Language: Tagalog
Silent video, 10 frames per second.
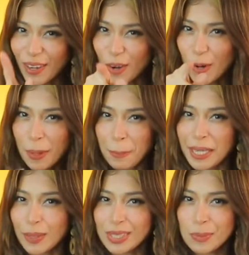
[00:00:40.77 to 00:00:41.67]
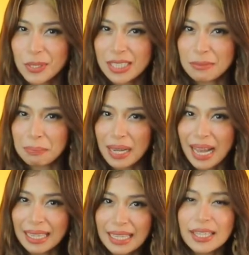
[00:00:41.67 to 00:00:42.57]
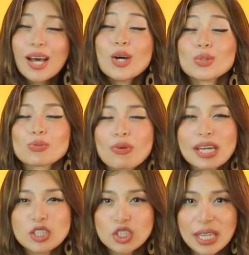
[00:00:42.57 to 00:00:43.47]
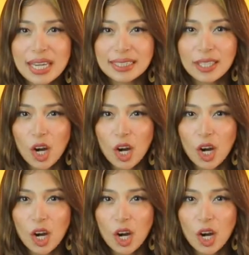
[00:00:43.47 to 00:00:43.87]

O oh, may pa-request pa siya ng pangalan, Rachel.